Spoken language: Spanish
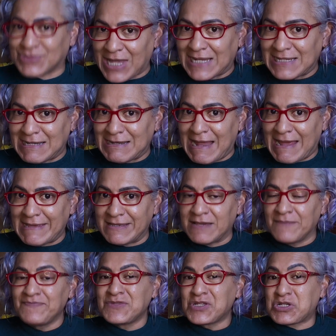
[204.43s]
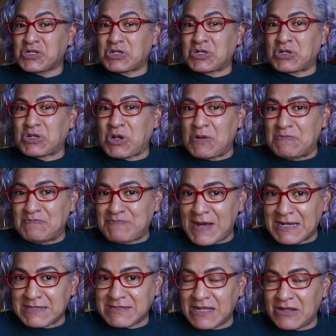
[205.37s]
dale like,
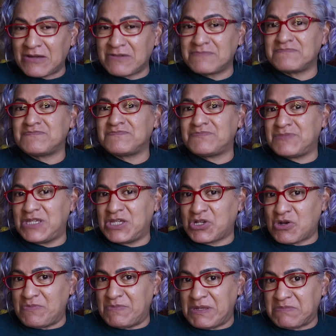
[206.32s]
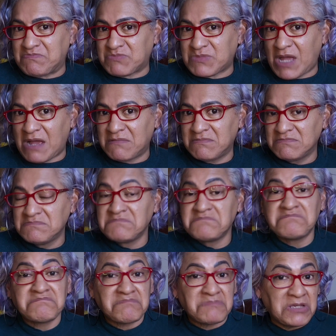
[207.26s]
compártelo y comenta.
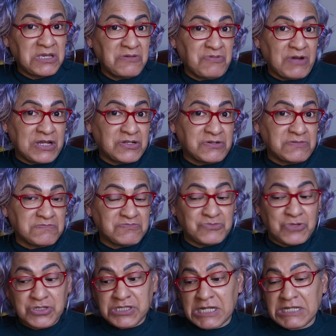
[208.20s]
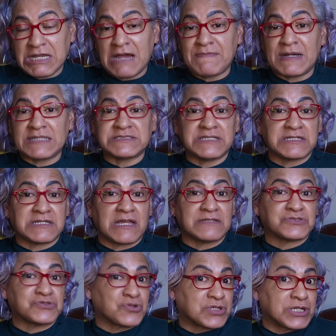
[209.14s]
Y bueno, no estaría más si
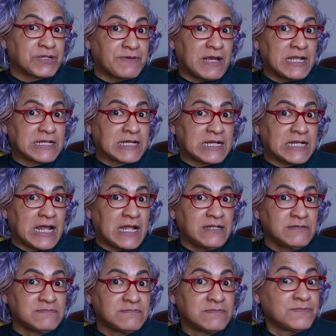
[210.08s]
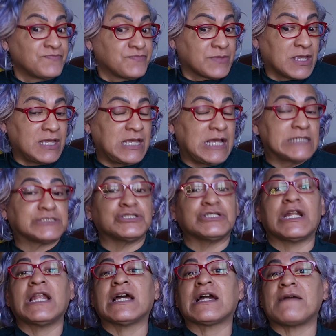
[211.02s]
te suscribes al canal y
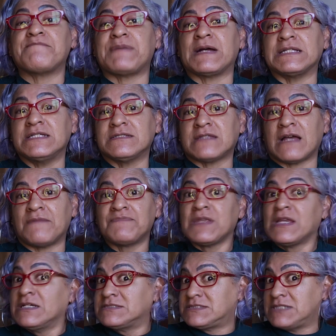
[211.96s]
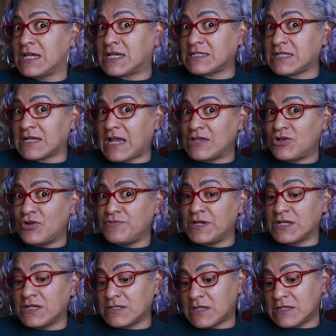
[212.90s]
accionas la campanita. Si es que te caigo
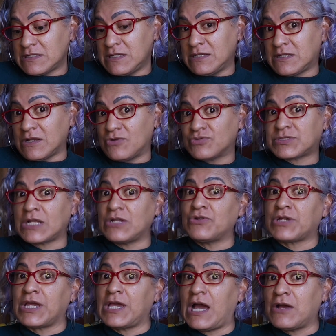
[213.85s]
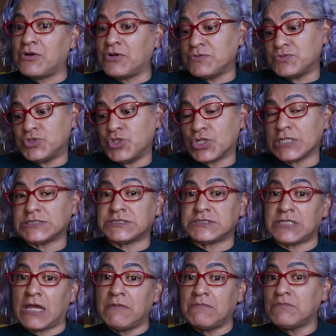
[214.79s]
bien y, te gusta lo que hago, yo qué
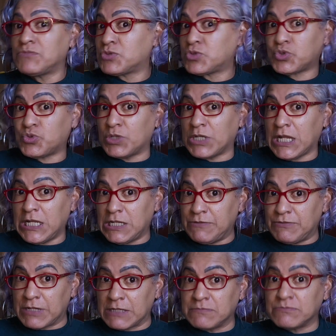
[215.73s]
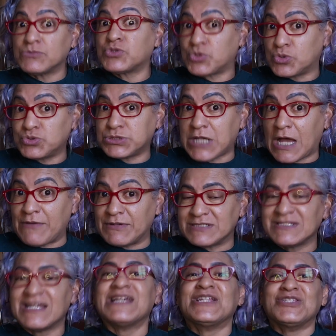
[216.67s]
sé. Tú eres libre, tú
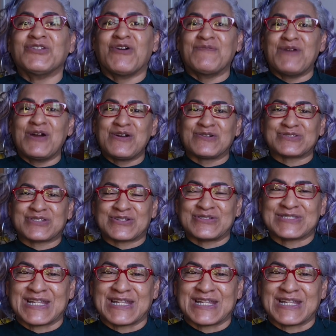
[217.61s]
sabes. Nos vemos en otro